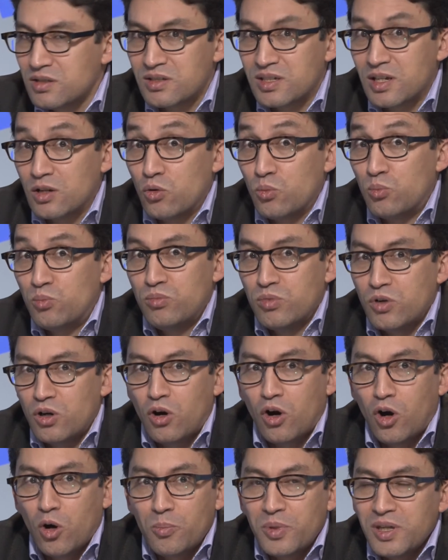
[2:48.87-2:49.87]
C'est le
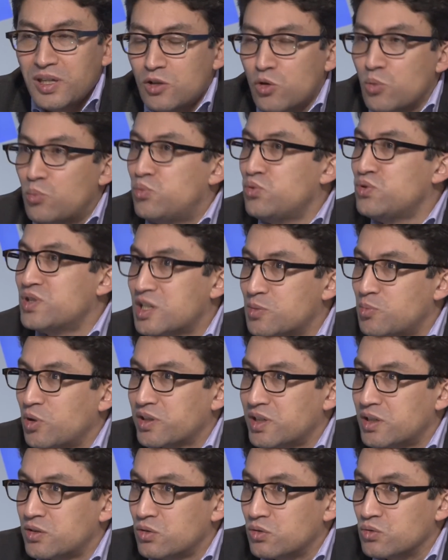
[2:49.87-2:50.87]
grand pays le plus
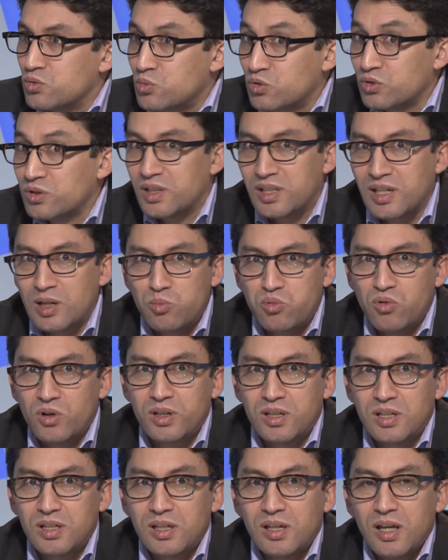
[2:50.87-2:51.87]
exportateur du monde, à tel point
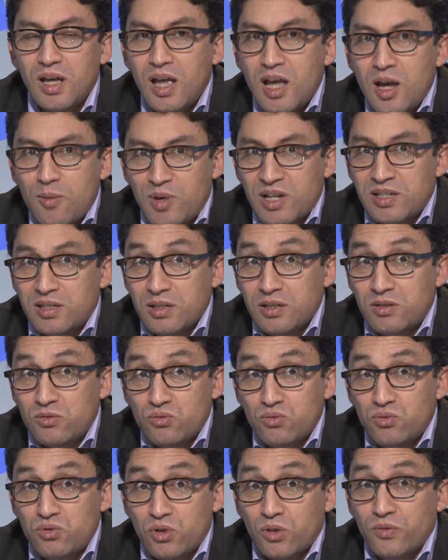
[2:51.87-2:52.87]
qu'il est placé sous
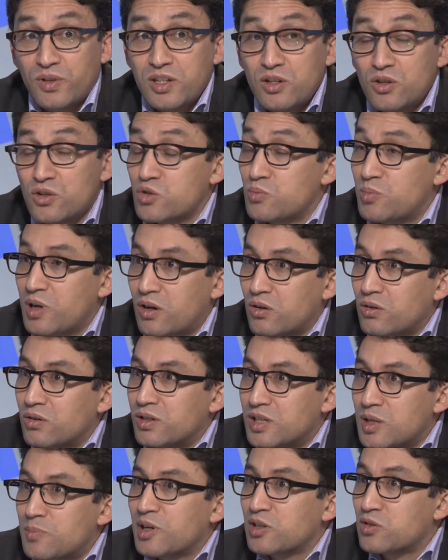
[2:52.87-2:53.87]
surveillance par euh, les
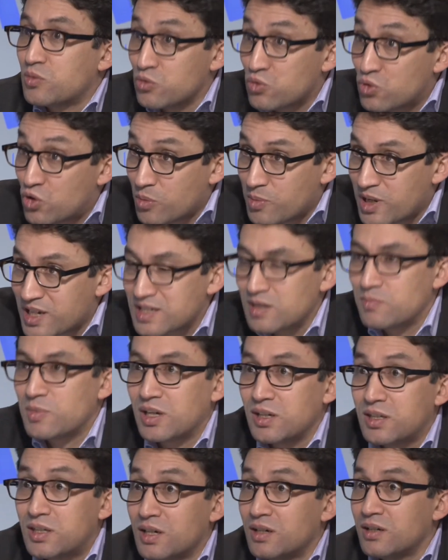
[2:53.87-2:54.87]
départements du commerce
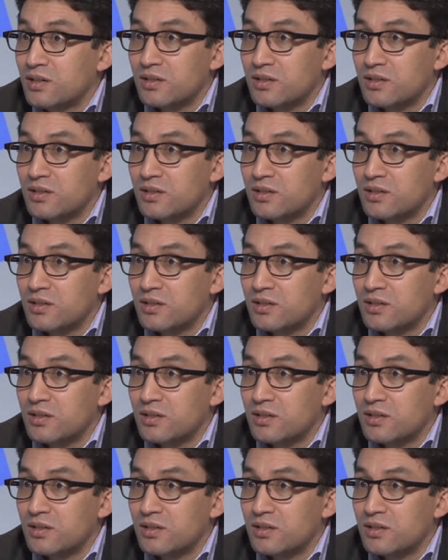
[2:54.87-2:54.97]
américain,